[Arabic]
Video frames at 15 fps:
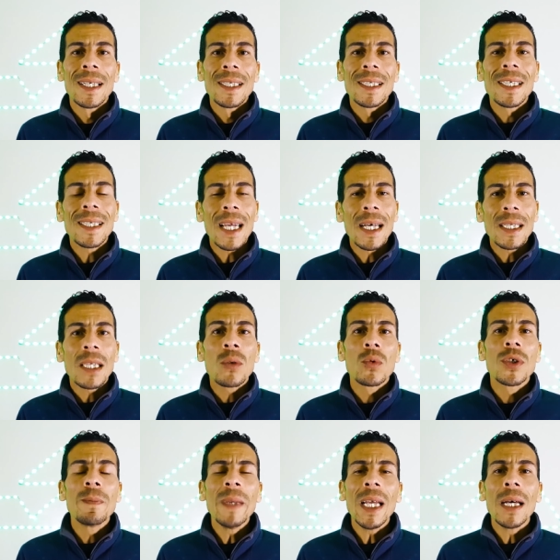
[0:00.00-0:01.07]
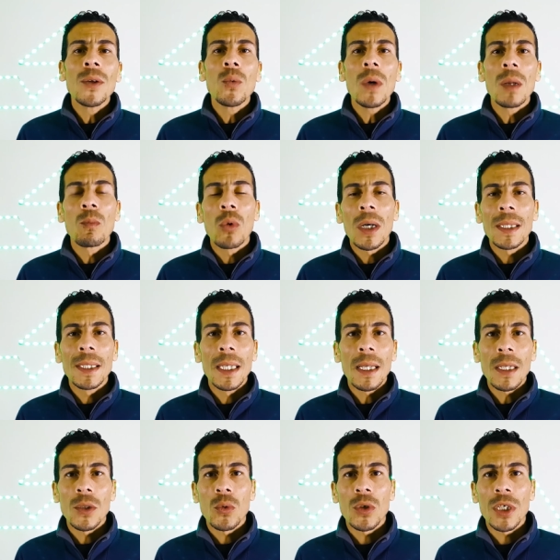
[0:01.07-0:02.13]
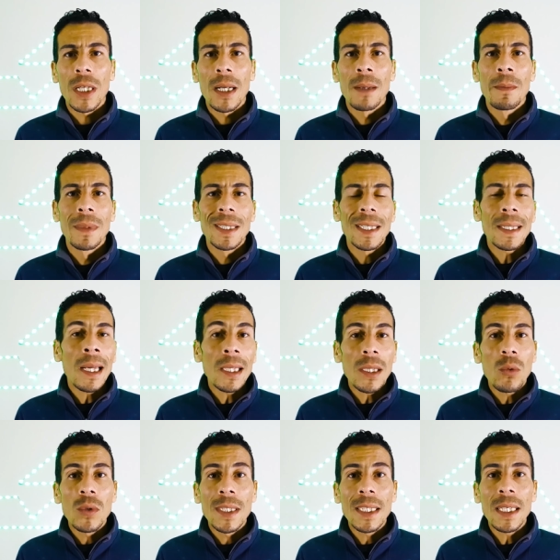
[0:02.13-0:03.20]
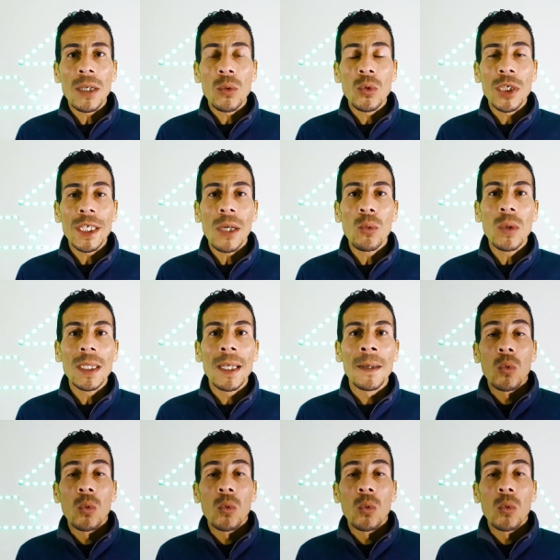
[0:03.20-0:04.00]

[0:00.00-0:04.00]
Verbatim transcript: تيتعاطاو جميع انواع المخدرات والشراب تيتعاطاو السحر والشعوذه